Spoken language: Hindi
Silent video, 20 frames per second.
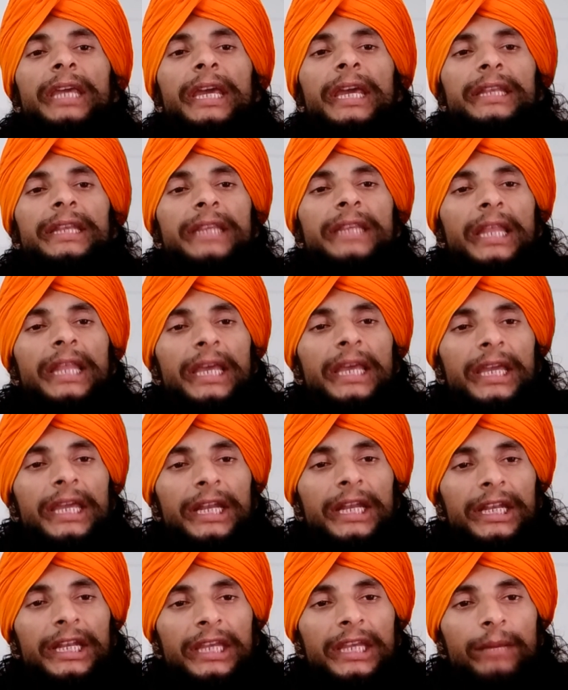एक तरह
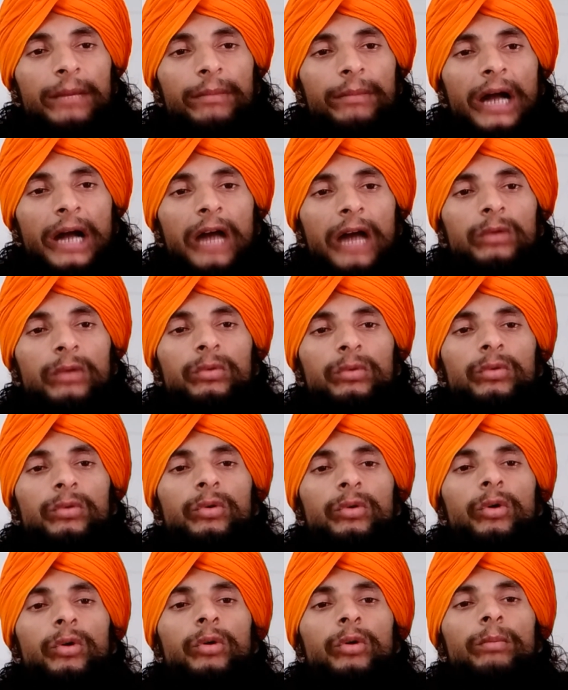के नियम कानून
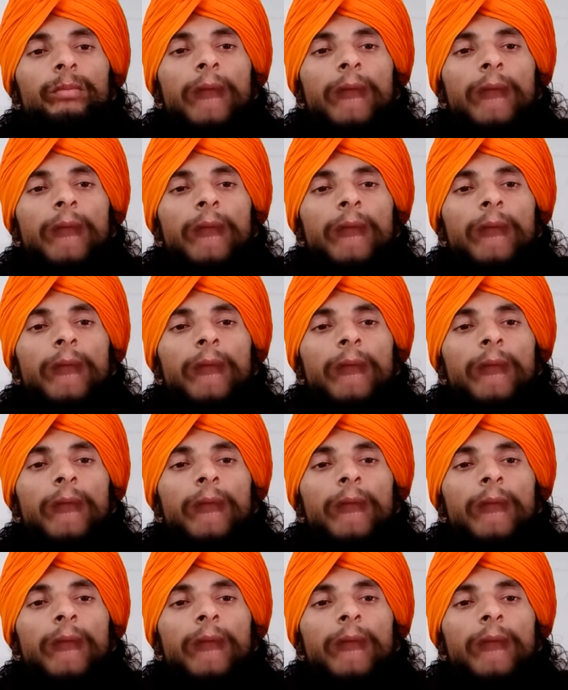को